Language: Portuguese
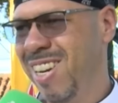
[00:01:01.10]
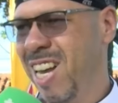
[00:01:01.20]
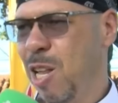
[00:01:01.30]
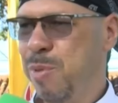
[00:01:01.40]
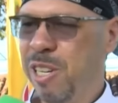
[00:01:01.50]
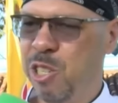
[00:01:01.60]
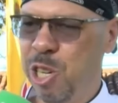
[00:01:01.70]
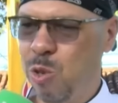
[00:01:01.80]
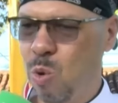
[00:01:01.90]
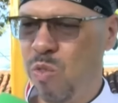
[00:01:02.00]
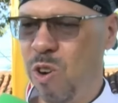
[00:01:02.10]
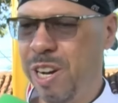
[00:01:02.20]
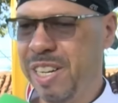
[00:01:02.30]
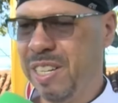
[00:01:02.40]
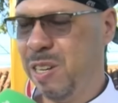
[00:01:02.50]
E ela me indicou,
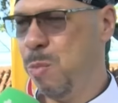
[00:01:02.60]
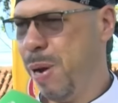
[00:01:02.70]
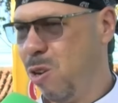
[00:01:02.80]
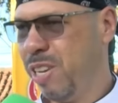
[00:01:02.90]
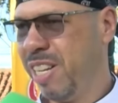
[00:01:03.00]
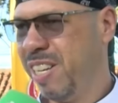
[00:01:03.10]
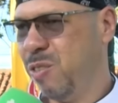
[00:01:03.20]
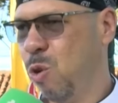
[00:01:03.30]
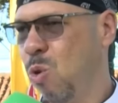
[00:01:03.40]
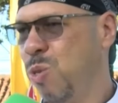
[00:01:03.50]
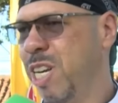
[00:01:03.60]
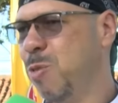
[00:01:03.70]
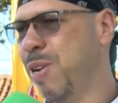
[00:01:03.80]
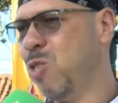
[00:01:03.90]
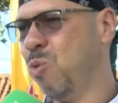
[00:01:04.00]
falei, eu perguntei que estou com
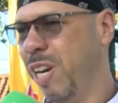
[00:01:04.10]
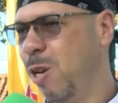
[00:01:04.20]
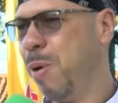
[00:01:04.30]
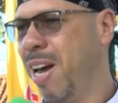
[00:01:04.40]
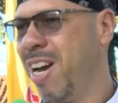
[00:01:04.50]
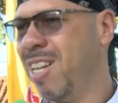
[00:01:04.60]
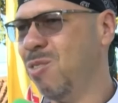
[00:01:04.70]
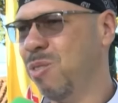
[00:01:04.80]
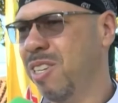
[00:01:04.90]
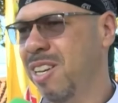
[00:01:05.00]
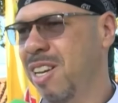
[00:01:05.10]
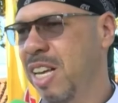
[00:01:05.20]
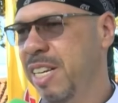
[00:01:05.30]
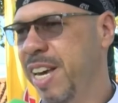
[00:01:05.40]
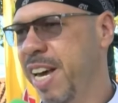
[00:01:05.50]
seis meses um trailer parado.
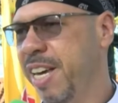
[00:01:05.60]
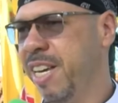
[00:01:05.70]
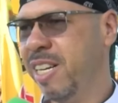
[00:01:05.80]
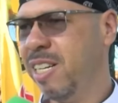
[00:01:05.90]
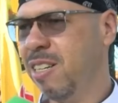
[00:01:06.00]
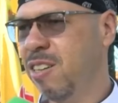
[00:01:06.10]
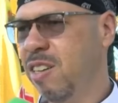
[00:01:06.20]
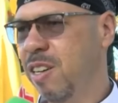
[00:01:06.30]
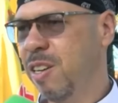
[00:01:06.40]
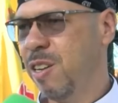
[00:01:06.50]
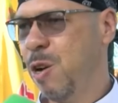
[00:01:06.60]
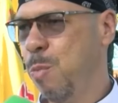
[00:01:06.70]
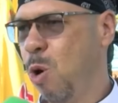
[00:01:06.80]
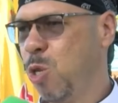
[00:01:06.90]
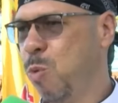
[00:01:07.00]
O que, que
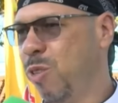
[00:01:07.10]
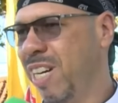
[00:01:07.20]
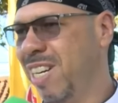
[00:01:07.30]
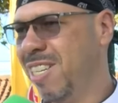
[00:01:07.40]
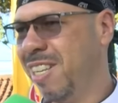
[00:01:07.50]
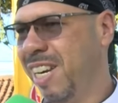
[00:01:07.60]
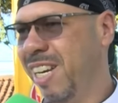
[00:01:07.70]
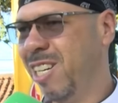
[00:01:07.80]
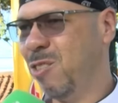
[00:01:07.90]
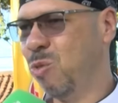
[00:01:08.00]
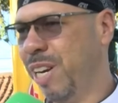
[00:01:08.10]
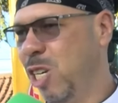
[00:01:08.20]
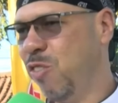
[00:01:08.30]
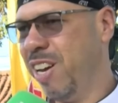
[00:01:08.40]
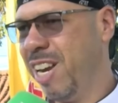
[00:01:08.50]
eu posso montar nesse trailer? Um
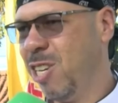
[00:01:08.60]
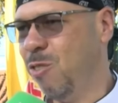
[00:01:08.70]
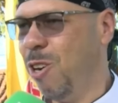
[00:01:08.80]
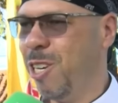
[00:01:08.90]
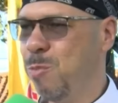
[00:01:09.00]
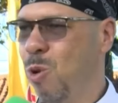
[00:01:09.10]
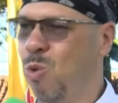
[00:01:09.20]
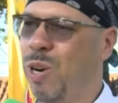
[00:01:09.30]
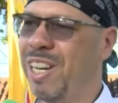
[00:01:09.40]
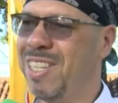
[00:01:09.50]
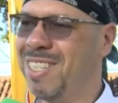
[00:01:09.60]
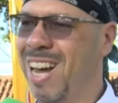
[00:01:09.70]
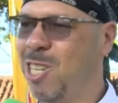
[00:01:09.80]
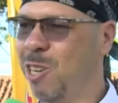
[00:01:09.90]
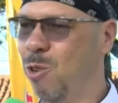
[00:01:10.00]
trem diferente. Olha, eu procurei na
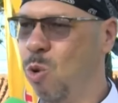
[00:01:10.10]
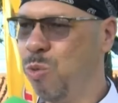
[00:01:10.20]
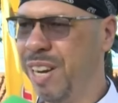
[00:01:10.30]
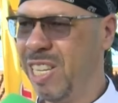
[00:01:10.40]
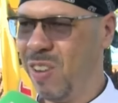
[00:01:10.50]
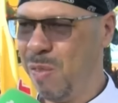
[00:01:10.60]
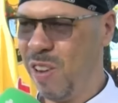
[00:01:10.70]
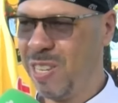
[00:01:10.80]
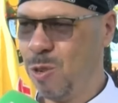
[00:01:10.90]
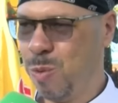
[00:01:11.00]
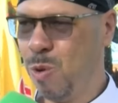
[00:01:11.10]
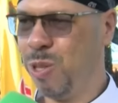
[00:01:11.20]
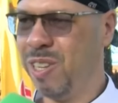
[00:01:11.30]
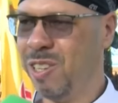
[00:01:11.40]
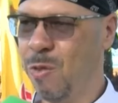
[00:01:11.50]
cidade, não encontrei, você vai fazer o que
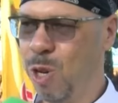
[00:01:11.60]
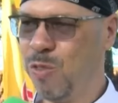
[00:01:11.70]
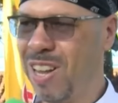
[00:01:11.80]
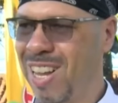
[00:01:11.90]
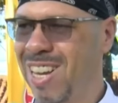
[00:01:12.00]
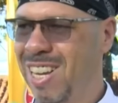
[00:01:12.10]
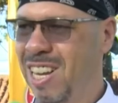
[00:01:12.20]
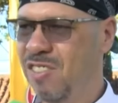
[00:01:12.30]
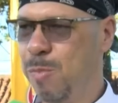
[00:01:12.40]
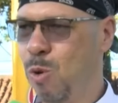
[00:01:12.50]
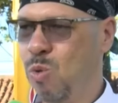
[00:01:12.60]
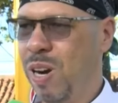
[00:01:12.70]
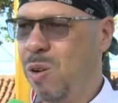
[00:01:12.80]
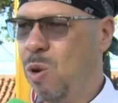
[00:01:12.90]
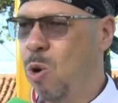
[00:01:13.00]
Eu vou te falar. Vai
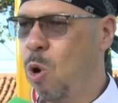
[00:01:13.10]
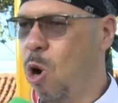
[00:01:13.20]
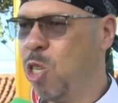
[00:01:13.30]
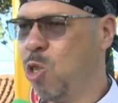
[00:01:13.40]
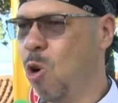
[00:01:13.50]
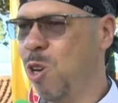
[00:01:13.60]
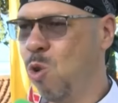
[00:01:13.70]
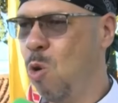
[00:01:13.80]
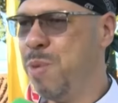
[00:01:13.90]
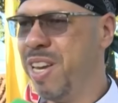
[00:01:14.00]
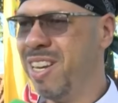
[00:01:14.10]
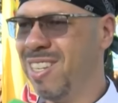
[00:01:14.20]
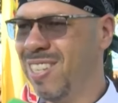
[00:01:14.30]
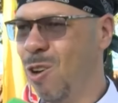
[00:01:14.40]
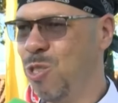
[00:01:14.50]
procurar hot dog
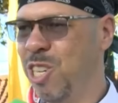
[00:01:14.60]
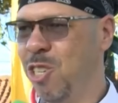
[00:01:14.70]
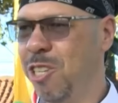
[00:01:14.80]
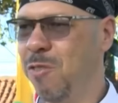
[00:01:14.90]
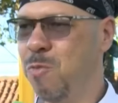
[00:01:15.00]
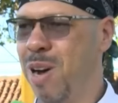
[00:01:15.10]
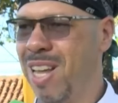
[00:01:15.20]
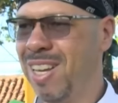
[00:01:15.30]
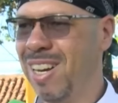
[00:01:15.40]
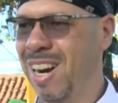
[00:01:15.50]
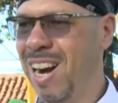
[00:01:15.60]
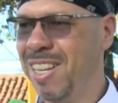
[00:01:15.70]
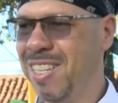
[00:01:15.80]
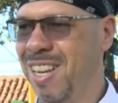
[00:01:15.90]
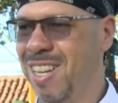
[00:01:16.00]
gourmet, salsicha defumada,
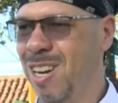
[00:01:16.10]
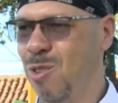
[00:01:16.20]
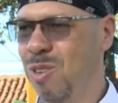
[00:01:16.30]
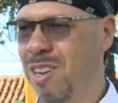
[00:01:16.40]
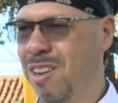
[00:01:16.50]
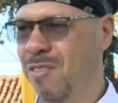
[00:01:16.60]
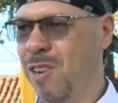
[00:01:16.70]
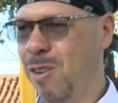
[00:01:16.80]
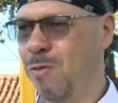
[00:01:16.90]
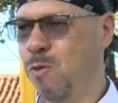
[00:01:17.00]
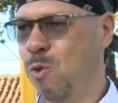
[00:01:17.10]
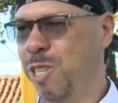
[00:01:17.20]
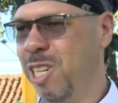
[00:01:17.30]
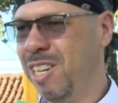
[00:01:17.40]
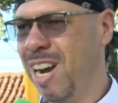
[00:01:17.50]
artesanal,
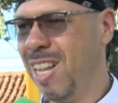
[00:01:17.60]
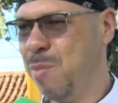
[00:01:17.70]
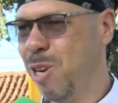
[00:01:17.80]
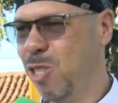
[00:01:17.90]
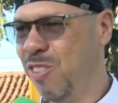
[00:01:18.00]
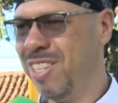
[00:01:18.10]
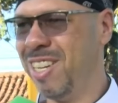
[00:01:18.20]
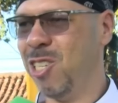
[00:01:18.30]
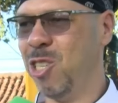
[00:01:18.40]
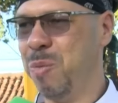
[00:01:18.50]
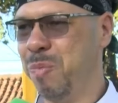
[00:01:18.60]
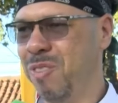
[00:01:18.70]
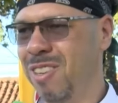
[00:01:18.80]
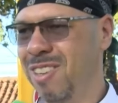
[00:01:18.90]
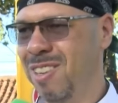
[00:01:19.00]
frankfurter, alemã de 20 centímetros.